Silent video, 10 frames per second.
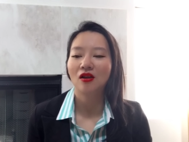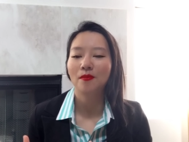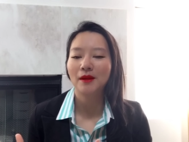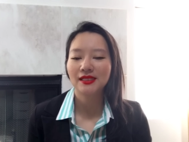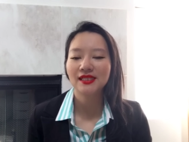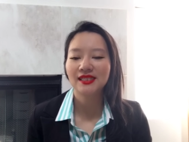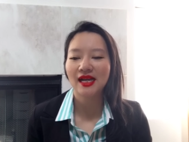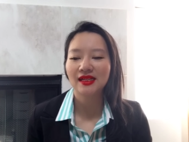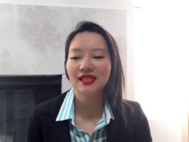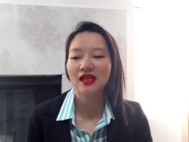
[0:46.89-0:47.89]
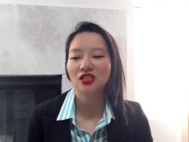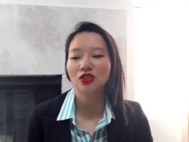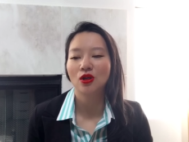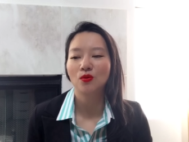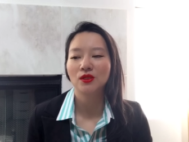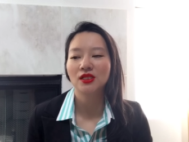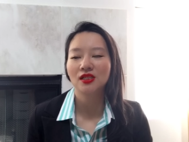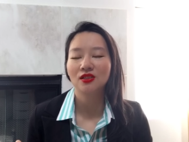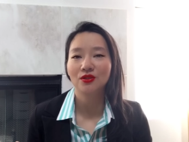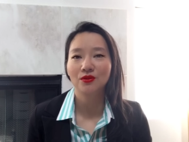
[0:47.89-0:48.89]
然后每一次讲起来的时候，我心
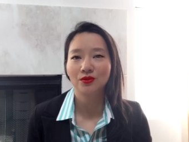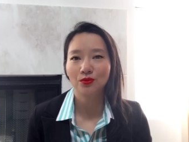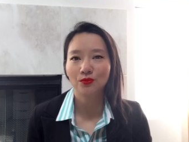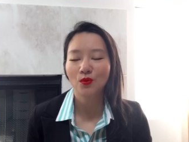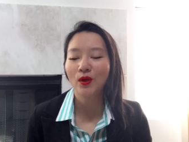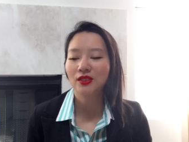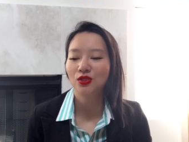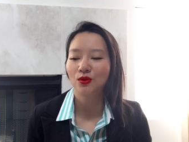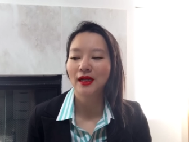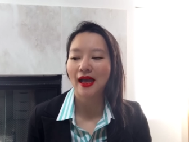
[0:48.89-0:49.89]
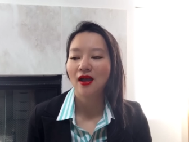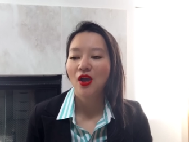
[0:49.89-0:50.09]
里都有一种愧疚感，